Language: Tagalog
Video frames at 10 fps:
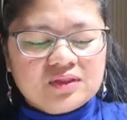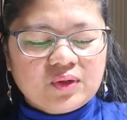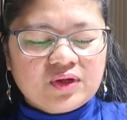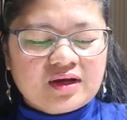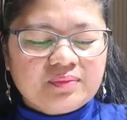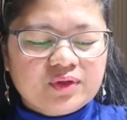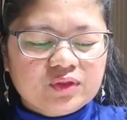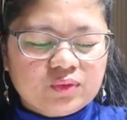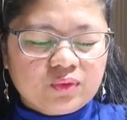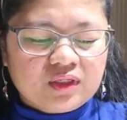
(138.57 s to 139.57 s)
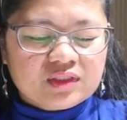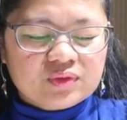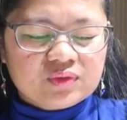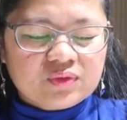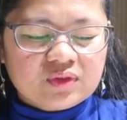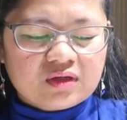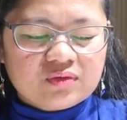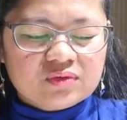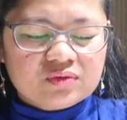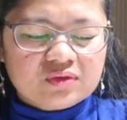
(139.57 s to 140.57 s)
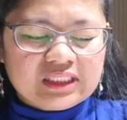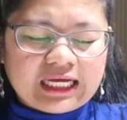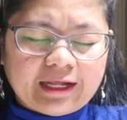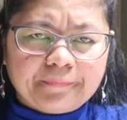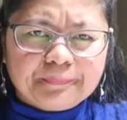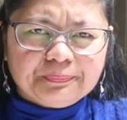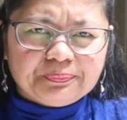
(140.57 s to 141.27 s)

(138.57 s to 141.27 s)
So, yung number two, nasusunod ang gusto niya.